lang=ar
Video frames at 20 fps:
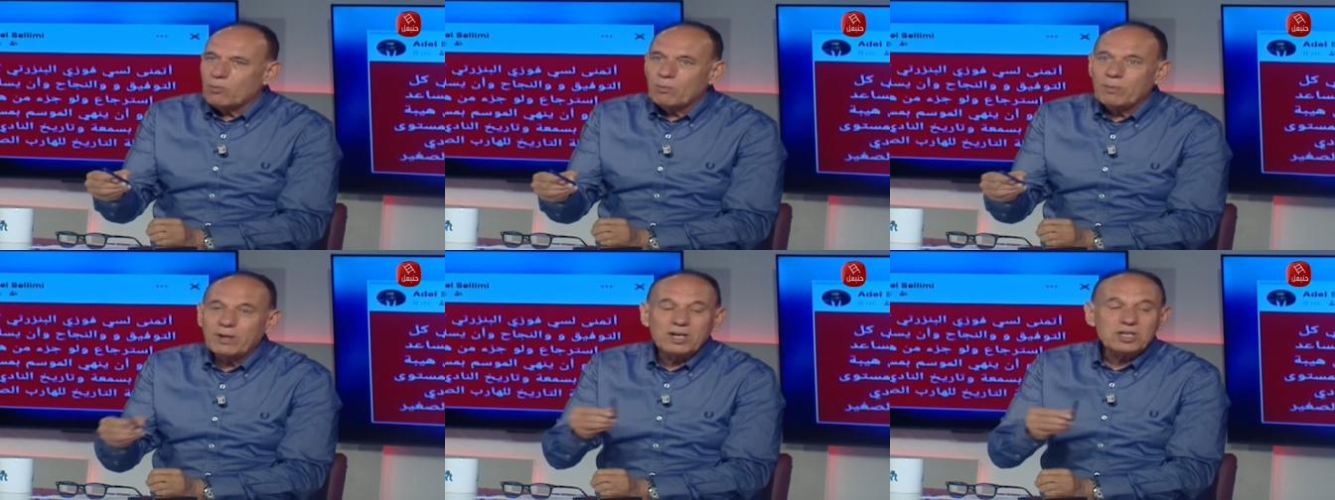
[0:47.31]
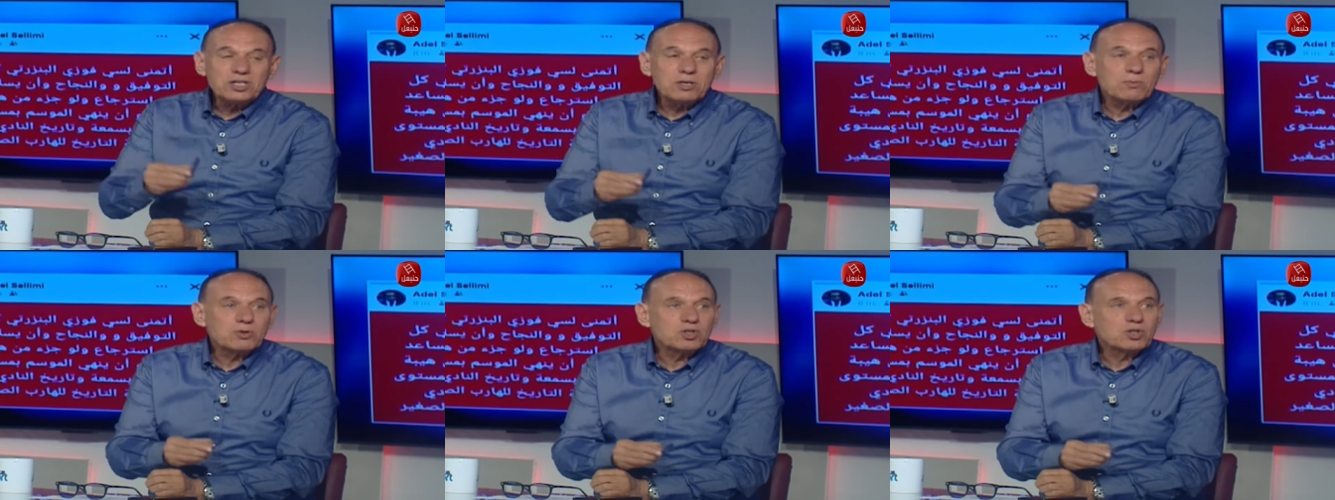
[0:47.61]
ما
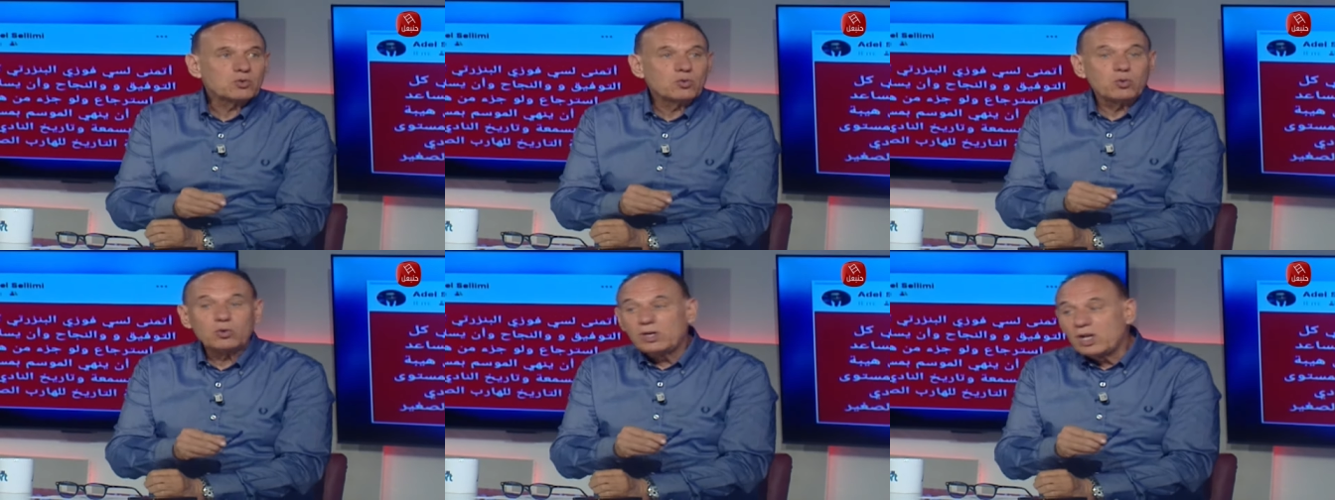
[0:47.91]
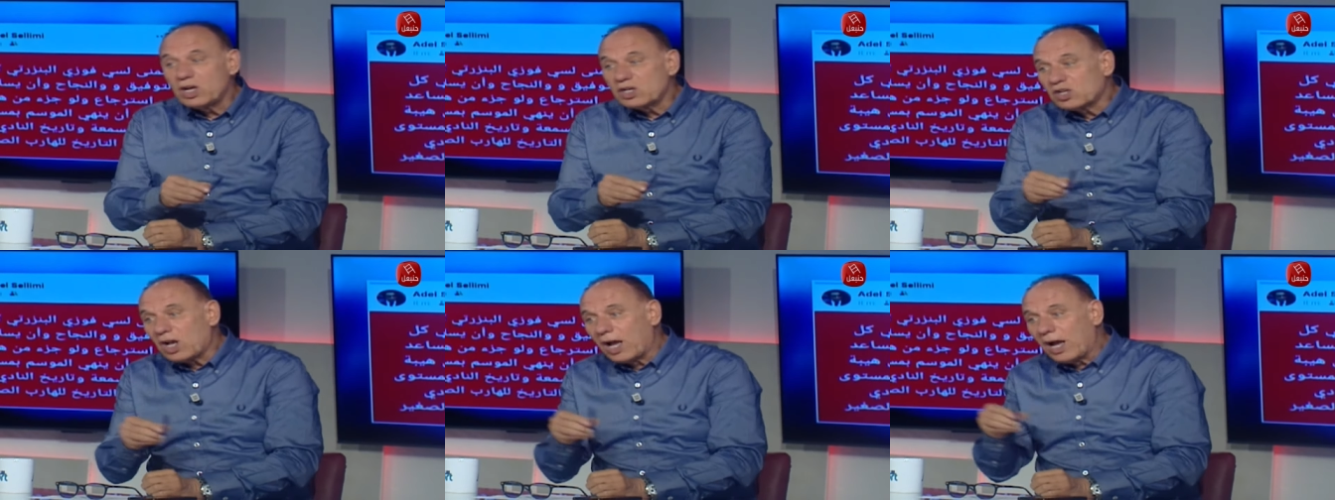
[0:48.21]
نجمش تكون
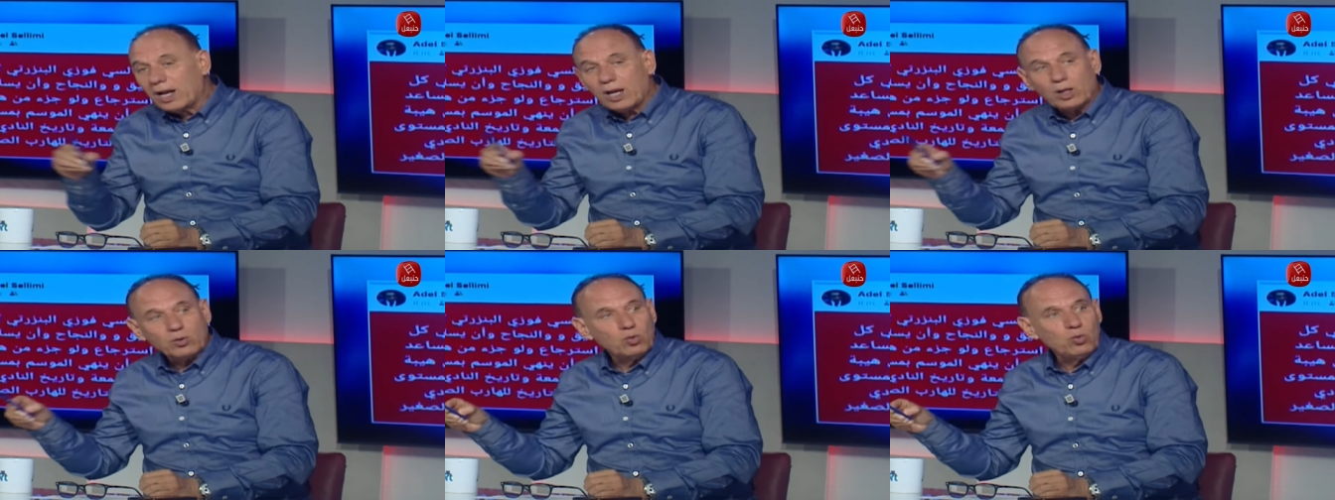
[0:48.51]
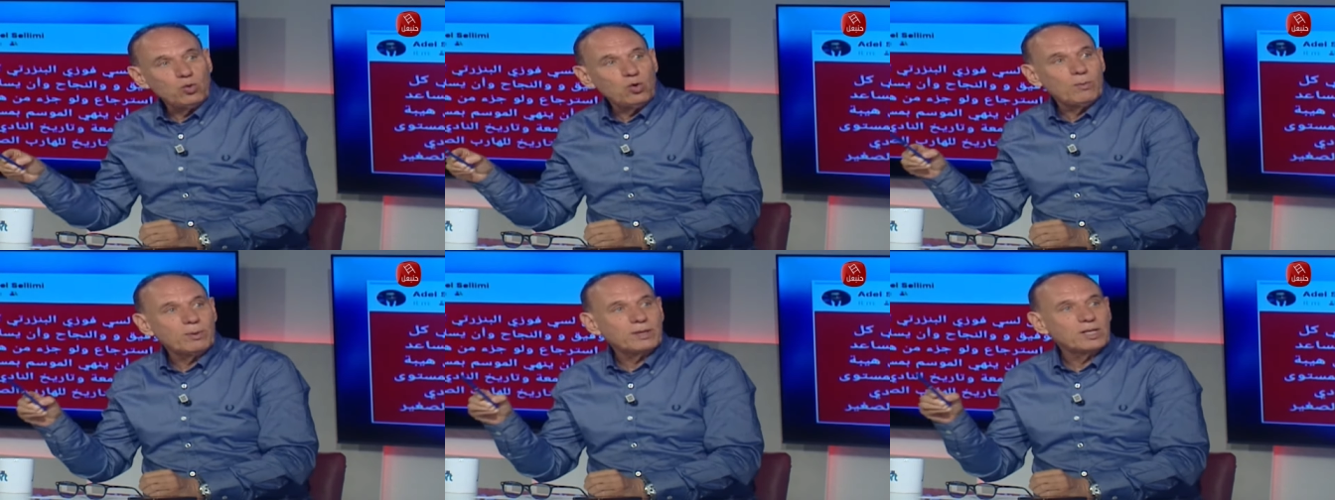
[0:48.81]
ناجح على
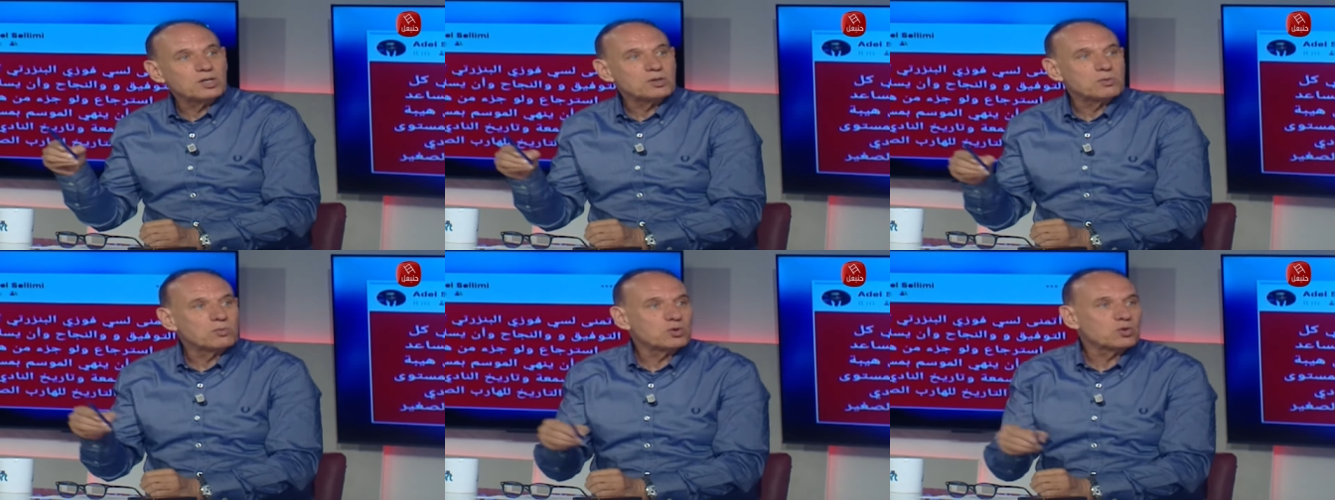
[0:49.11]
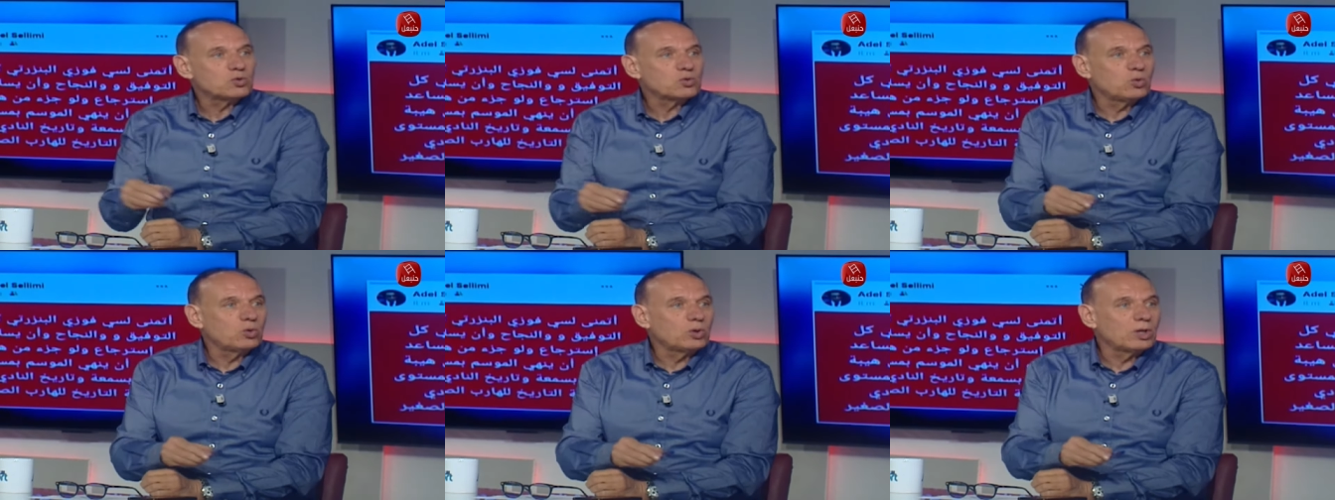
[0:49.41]
طول وما
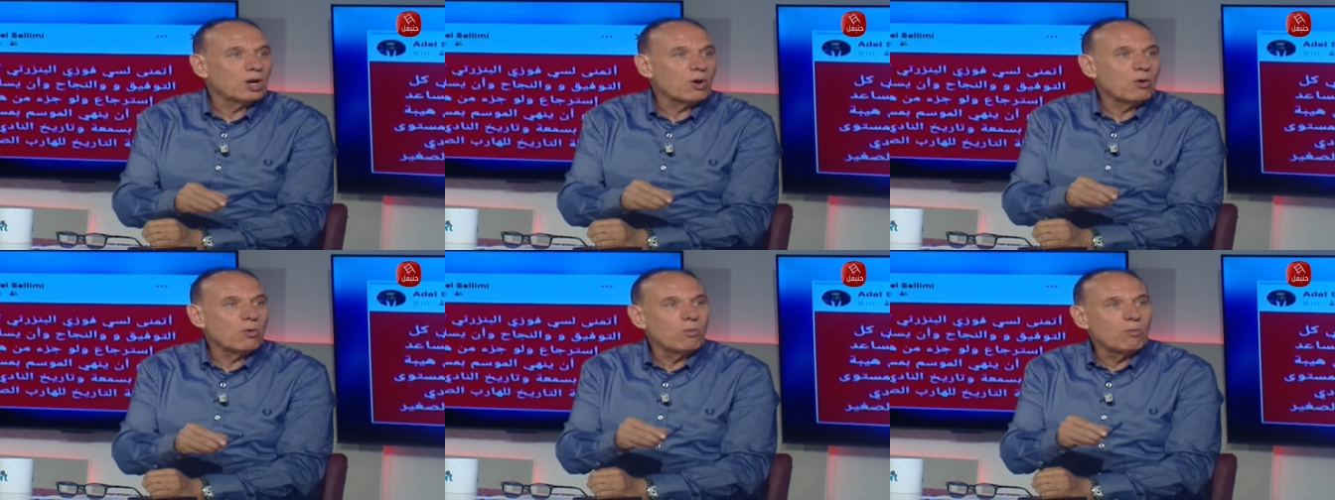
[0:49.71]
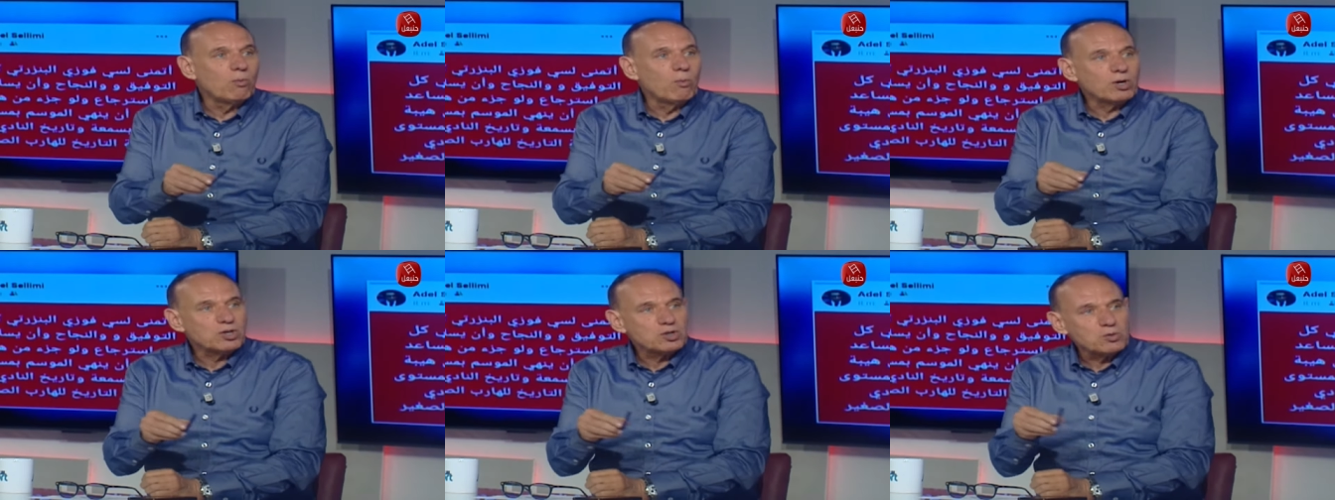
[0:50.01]
تنجمش تكون راهو
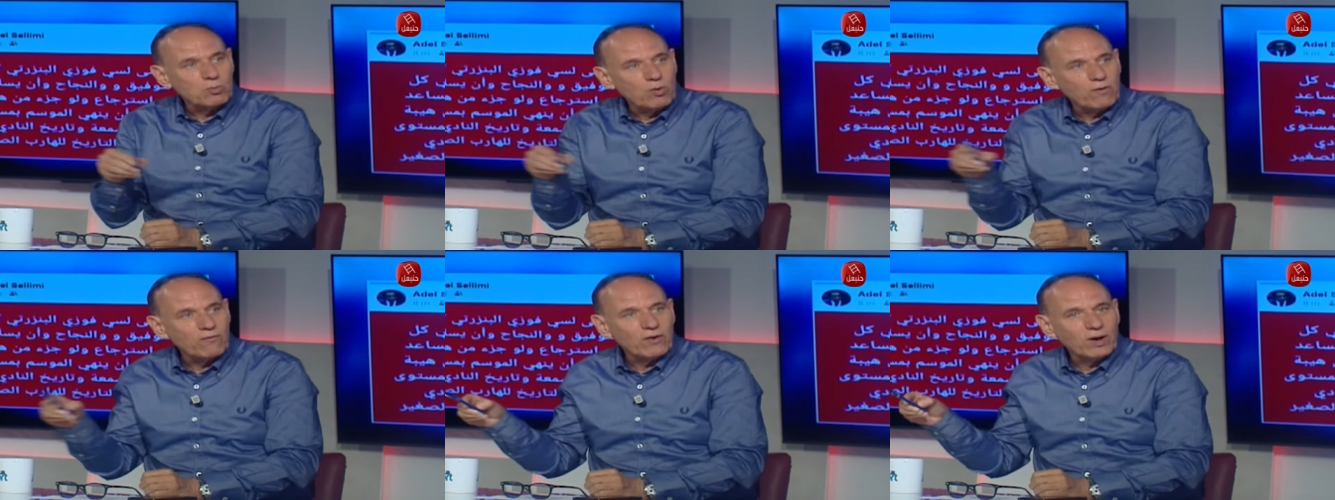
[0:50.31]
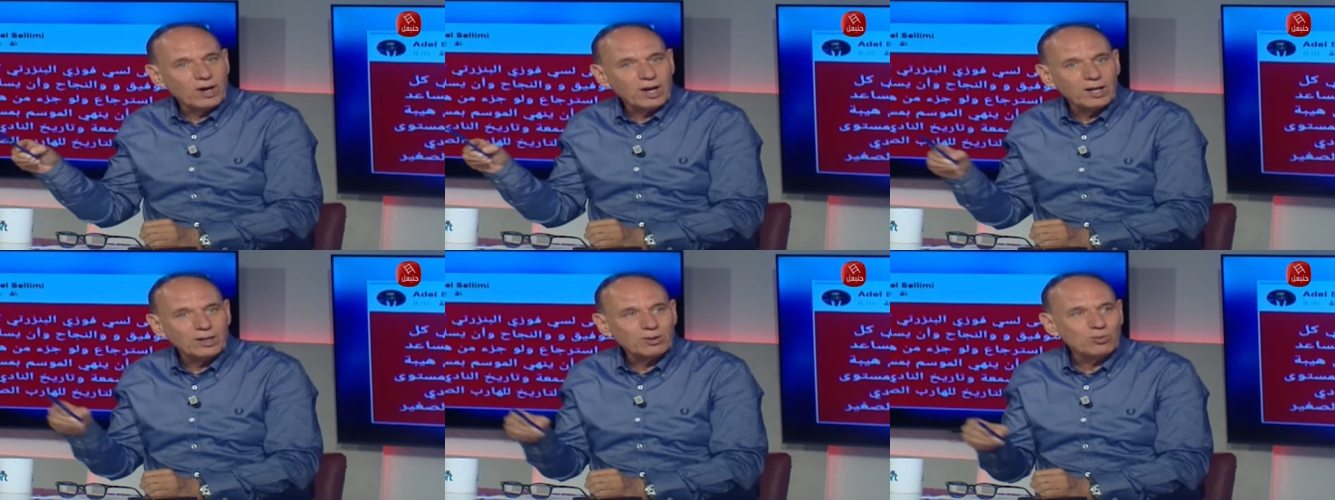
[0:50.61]
مش
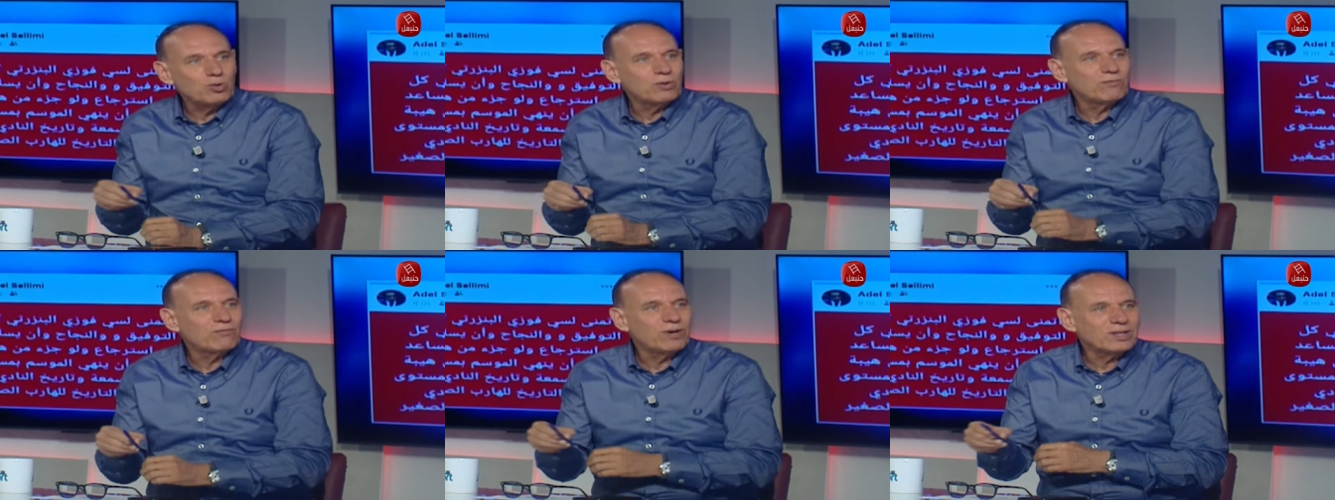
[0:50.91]
موفق على طول